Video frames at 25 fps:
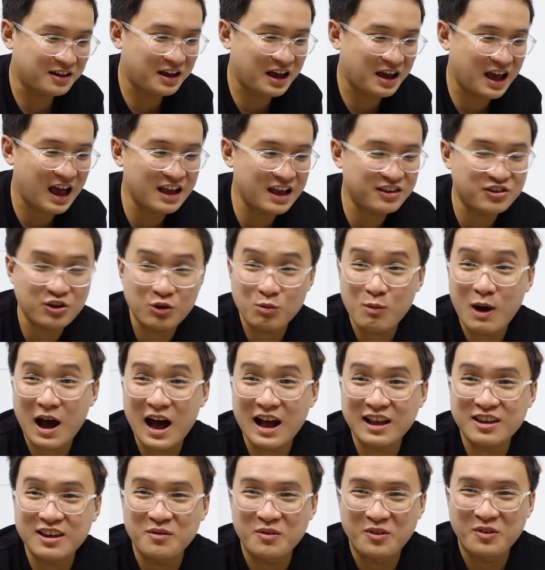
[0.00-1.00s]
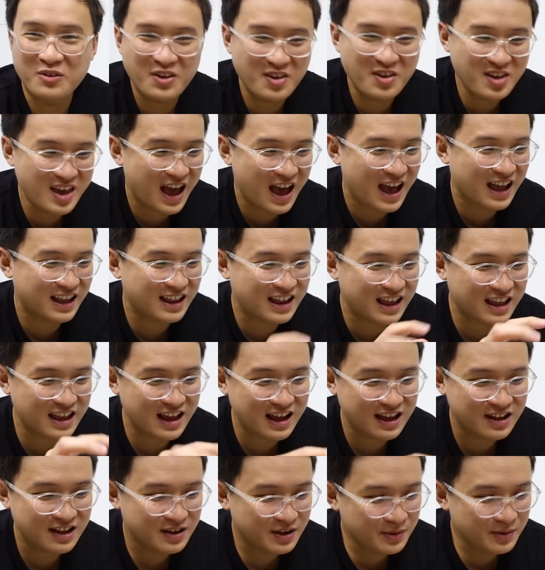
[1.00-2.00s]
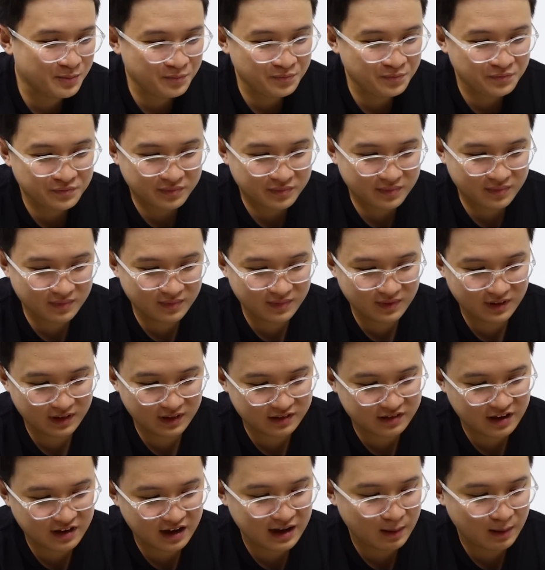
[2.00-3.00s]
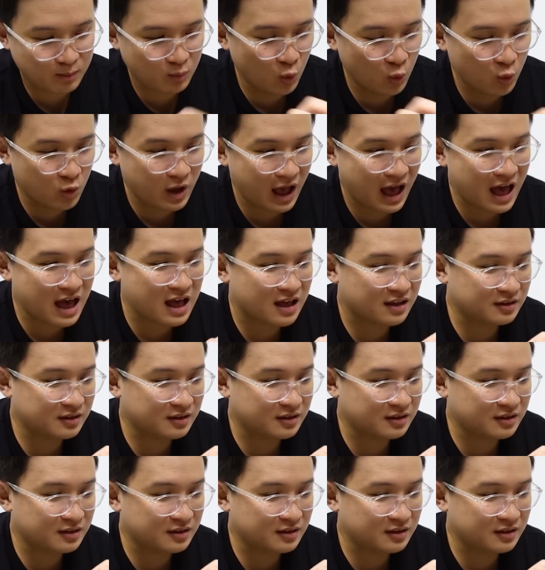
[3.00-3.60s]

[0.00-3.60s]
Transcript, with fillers: 2 triệu ba cho một đôi giày này nha ừ, size 5 UK